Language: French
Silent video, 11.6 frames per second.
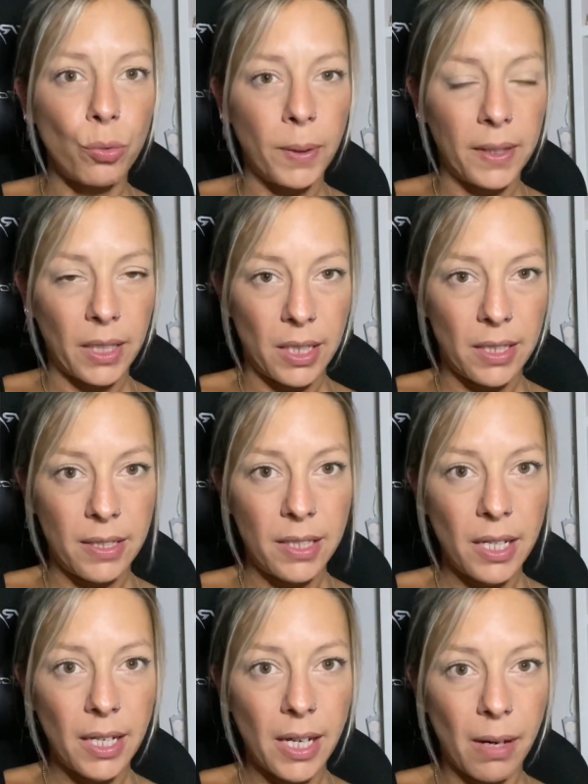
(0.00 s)
mettrai
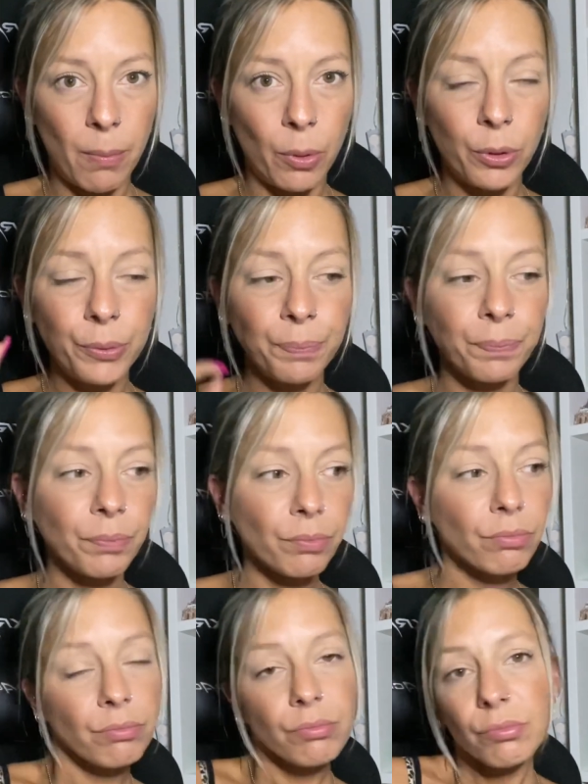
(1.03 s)
ici également.
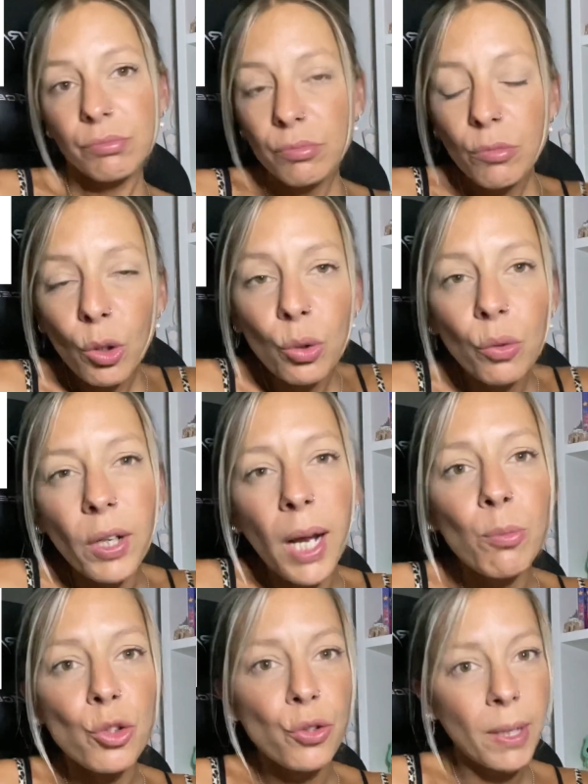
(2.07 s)
Donc voilà,
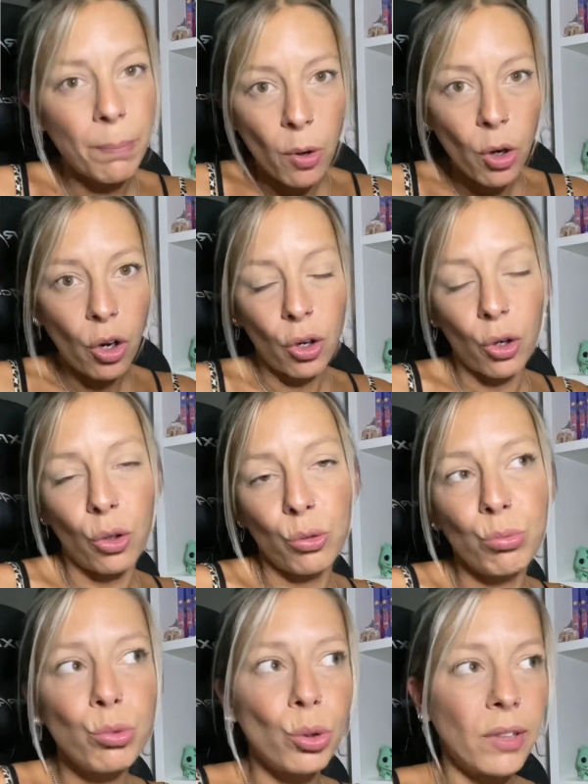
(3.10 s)
mon choix n'est pas encore euh,
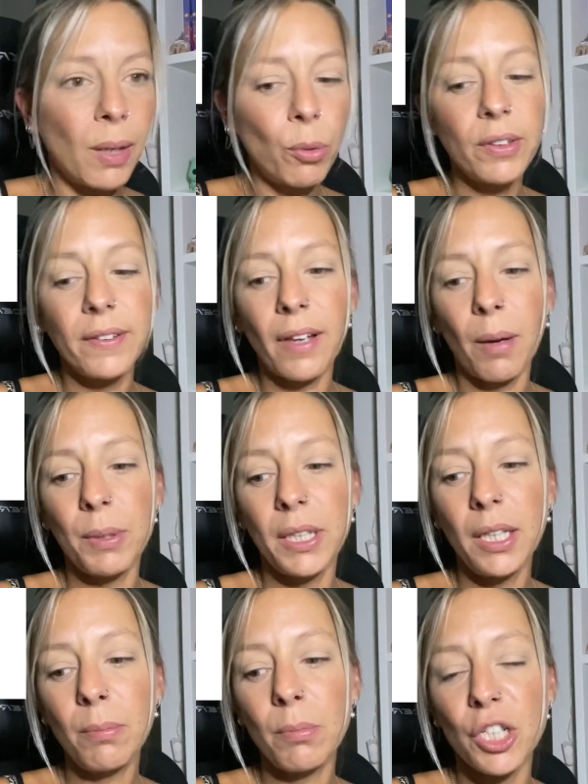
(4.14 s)
totalement
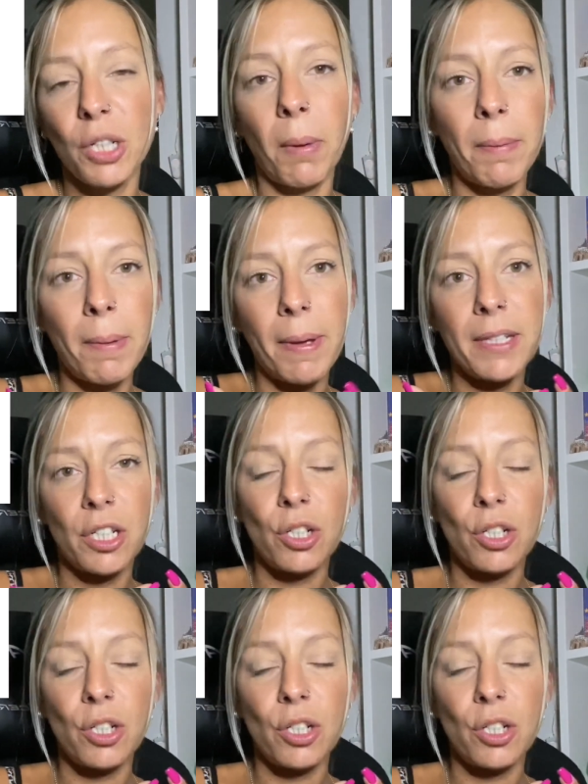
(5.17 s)
déterminé, mais j'aimerais bien acheter